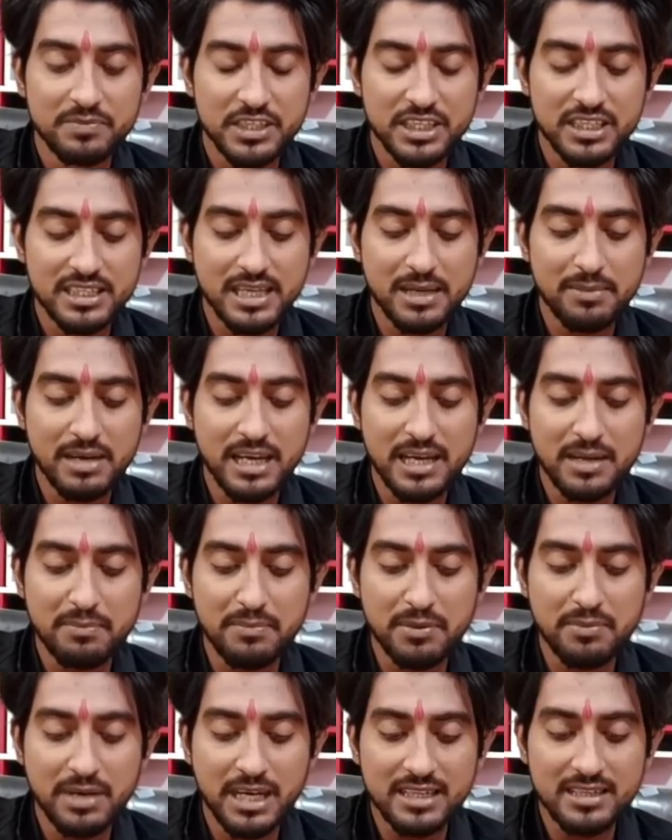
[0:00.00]
इसके बारे में
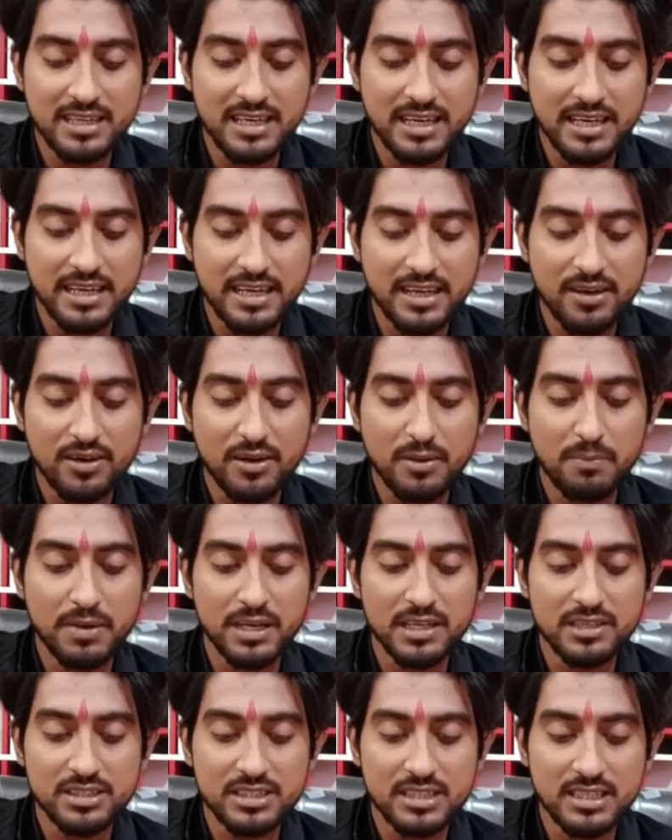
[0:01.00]
भी बात करेंगे और
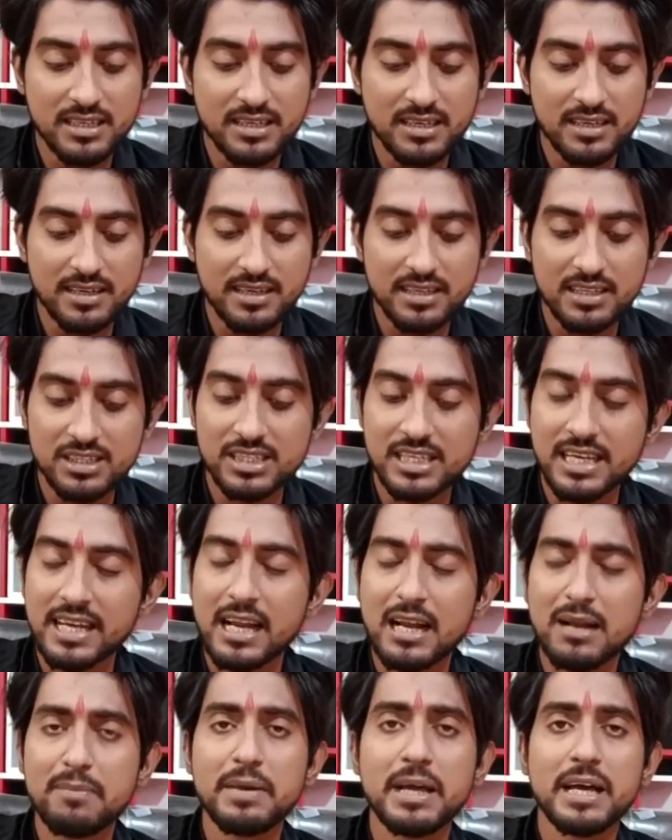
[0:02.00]
प्लस इस
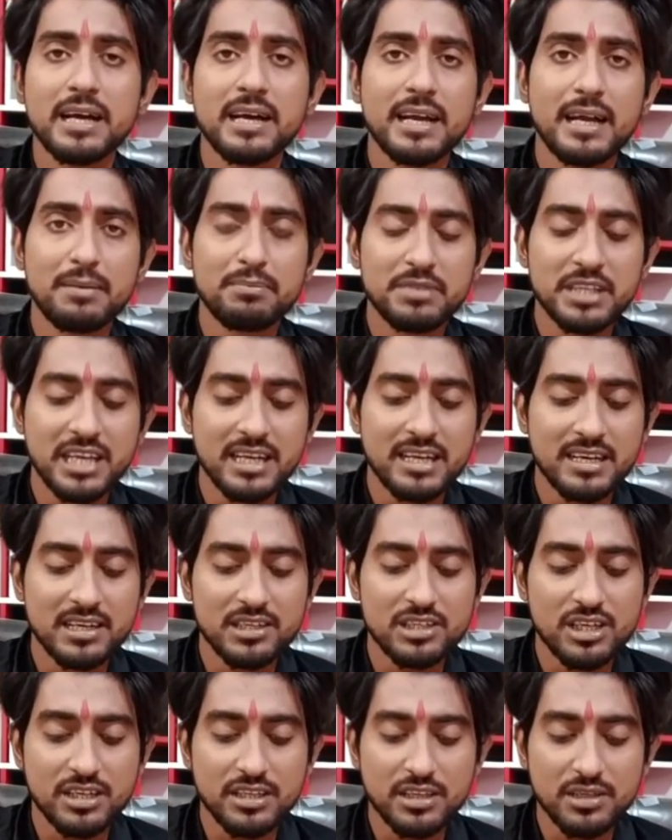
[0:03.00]
चैनल में अगर आप देखना
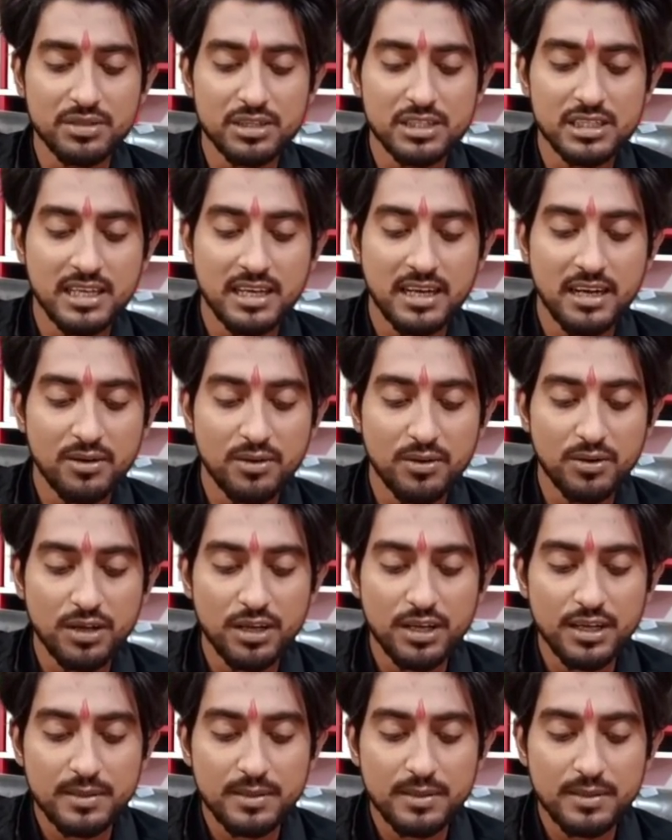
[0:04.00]
चाहते हो इस चैनल को